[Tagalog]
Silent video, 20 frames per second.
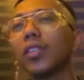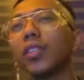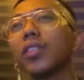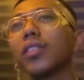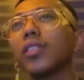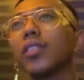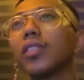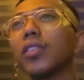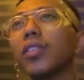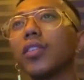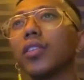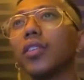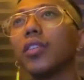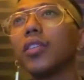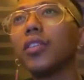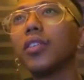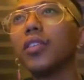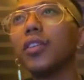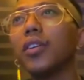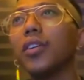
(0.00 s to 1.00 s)
magtawag eh.
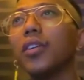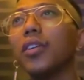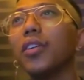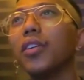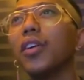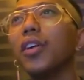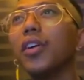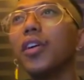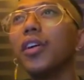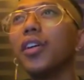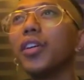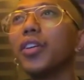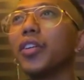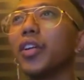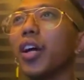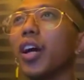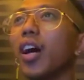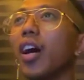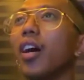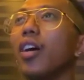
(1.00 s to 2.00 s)

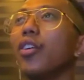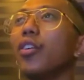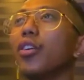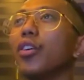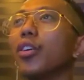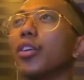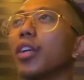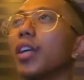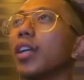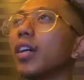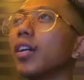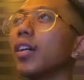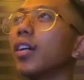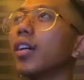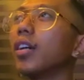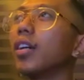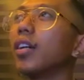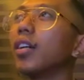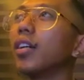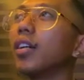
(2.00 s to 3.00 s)
Tsaka ano,
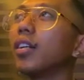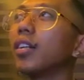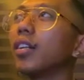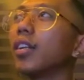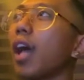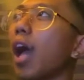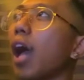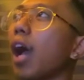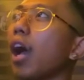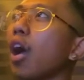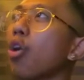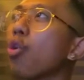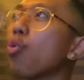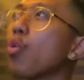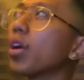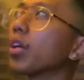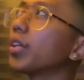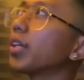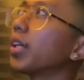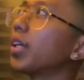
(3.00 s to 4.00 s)
talagang
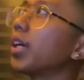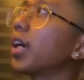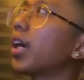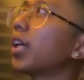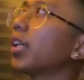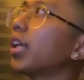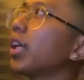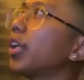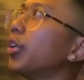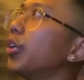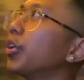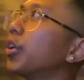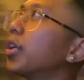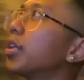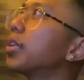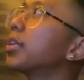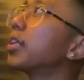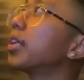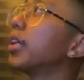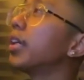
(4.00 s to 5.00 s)
nakakakuha siya ng attention
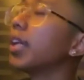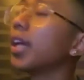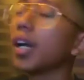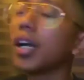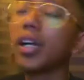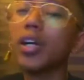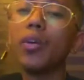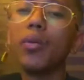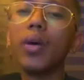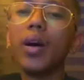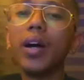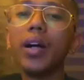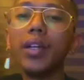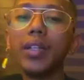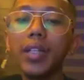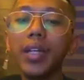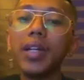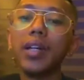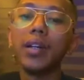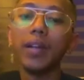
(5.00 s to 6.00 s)
sa ginagawa
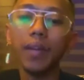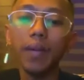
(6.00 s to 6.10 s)
niya.